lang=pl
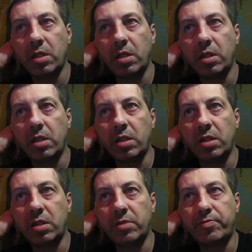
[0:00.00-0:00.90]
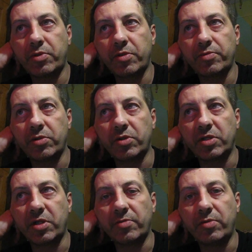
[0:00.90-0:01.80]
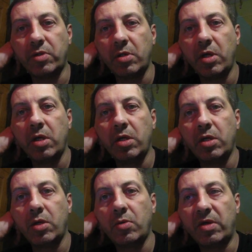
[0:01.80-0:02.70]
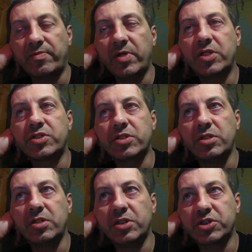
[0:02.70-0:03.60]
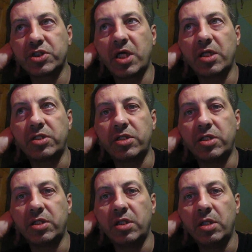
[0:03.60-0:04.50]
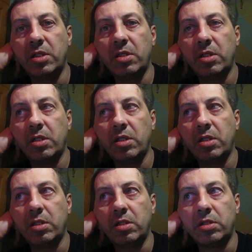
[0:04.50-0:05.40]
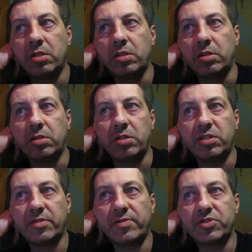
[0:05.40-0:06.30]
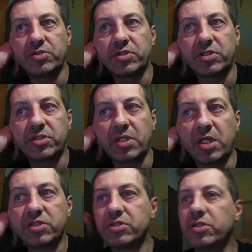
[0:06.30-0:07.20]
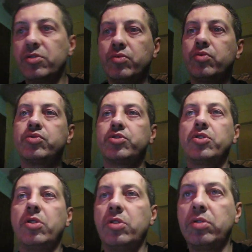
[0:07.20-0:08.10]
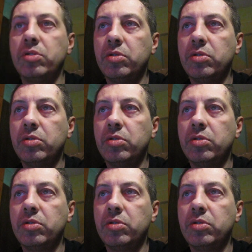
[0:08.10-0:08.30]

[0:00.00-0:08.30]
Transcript: e, porobione tam ławeczki, leżaki. No i zauważyłem, że strasznie dużo,